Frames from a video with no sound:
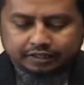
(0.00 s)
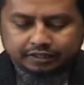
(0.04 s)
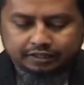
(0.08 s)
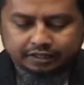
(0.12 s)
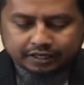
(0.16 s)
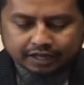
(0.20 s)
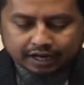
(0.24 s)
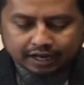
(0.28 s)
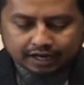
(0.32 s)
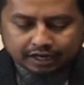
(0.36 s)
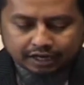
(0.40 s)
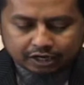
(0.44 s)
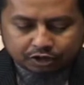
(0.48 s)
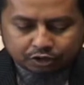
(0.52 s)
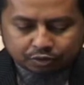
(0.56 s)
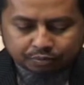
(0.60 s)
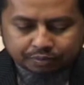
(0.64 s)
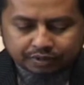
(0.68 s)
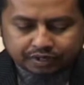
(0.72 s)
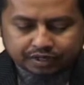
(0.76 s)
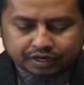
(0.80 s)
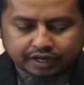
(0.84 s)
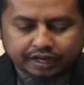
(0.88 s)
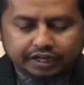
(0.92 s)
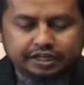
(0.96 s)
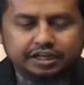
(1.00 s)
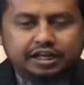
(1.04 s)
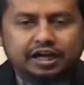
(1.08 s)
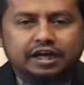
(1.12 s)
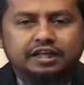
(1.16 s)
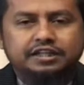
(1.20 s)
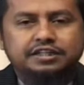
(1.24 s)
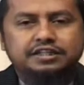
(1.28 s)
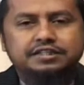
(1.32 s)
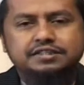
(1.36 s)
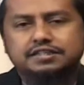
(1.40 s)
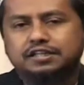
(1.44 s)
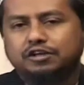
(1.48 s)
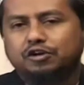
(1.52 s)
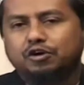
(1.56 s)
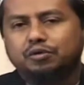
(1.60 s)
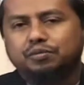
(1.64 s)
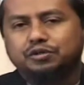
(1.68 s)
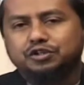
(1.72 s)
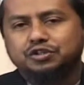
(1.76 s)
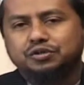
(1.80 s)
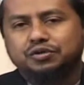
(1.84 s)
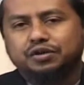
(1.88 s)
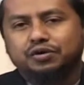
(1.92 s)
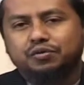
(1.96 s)
তিনি আল্লাহ নবীর একটি হাদিস নিয়ে
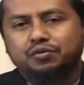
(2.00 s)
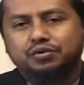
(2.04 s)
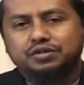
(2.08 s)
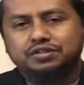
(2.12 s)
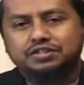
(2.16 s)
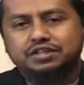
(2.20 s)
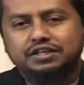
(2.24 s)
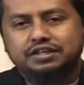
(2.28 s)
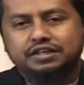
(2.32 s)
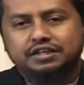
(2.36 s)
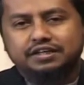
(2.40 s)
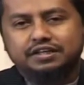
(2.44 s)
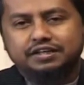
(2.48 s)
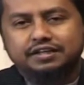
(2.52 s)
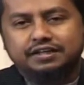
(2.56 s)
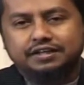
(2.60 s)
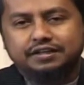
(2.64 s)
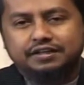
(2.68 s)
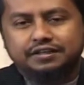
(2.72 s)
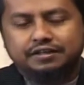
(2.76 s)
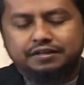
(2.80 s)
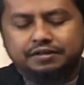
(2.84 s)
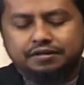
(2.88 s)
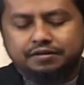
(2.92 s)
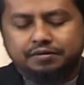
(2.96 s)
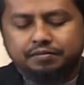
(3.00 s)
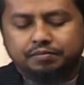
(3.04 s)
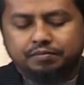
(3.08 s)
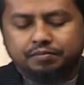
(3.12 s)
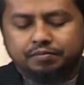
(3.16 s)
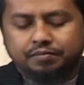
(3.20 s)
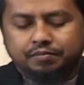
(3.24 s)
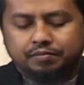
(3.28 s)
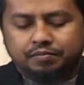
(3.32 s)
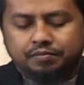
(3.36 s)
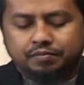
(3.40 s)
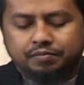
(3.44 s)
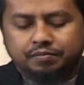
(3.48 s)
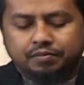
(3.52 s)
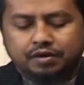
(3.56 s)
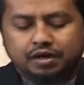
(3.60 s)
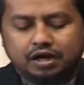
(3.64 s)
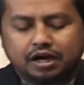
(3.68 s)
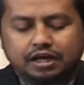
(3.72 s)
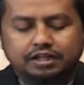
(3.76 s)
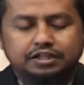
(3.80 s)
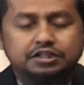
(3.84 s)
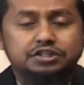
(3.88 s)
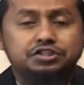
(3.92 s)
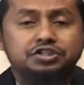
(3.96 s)
গবেষণা করেছেন
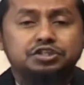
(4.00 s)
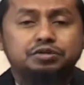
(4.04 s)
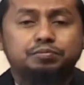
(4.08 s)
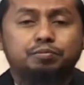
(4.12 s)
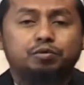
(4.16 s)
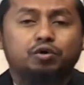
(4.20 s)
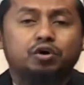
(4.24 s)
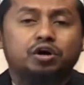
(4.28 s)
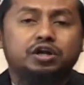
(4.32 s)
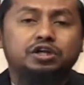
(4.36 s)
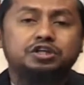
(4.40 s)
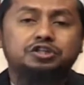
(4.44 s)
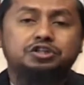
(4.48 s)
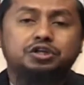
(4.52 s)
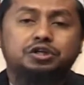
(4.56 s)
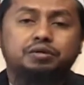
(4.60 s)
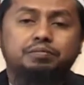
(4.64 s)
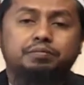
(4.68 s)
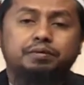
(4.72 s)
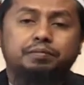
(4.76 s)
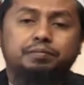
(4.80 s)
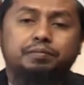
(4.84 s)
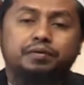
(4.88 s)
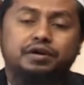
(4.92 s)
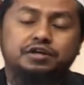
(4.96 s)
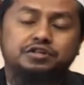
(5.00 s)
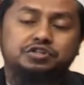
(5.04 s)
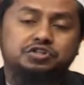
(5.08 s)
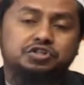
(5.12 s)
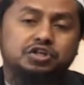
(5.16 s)
হাদিসটি বোখারি শরীফে প্রায়